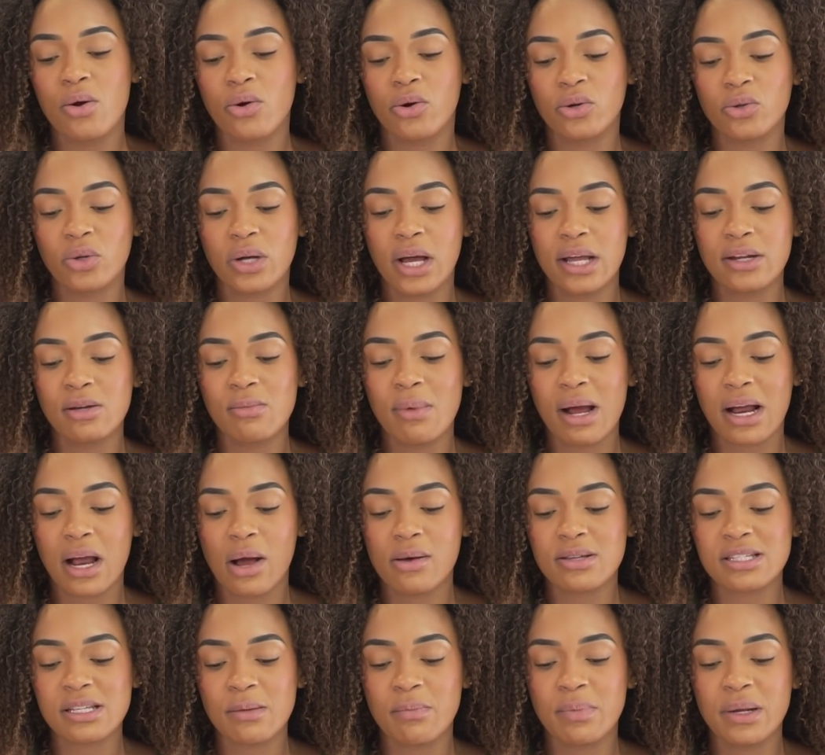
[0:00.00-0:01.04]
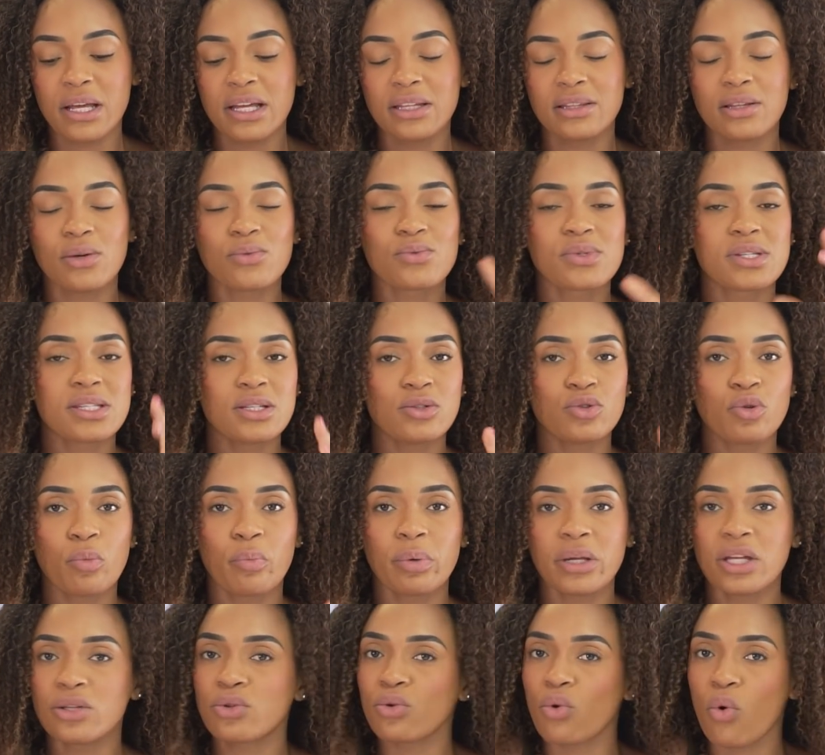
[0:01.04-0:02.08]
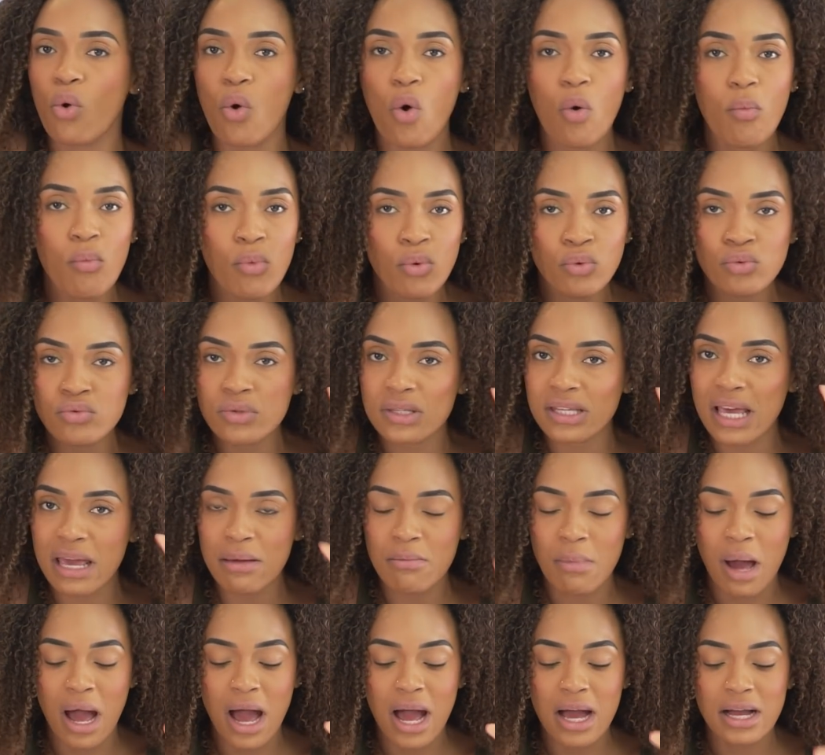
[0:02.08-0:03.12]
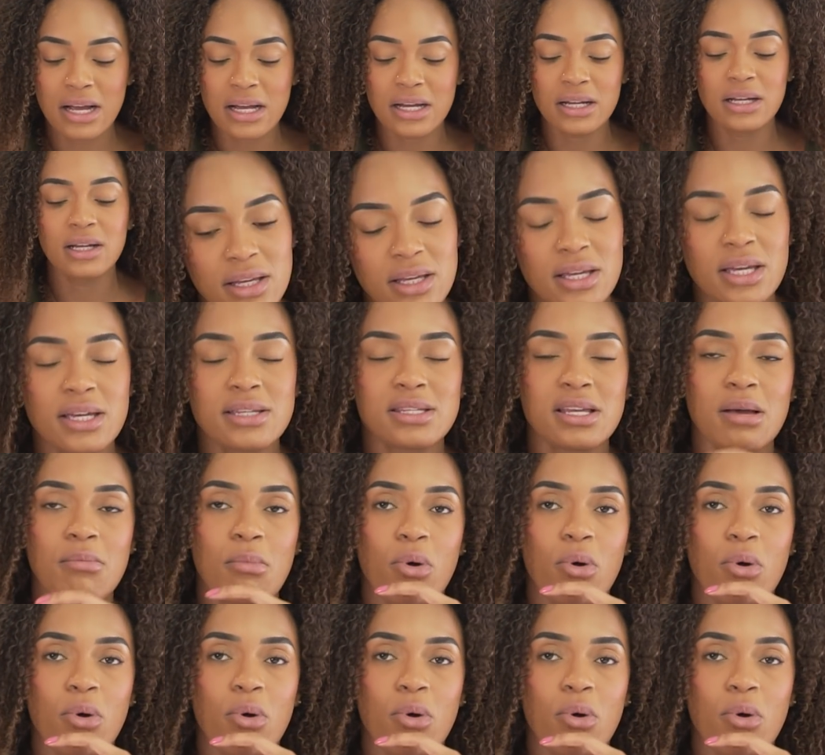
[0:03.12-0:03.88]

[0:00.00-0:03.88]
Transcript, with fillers: Eu colocaria uma calça preta, um cinto preto comum, sem marca e essa